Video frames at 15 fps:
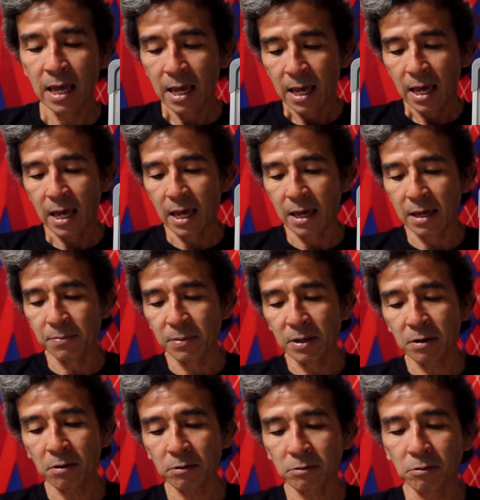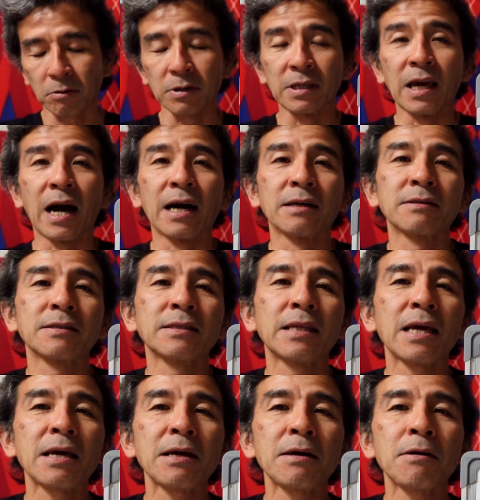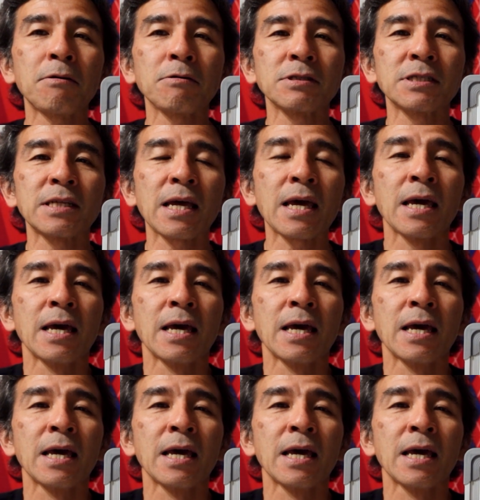えー、見事逆転をして、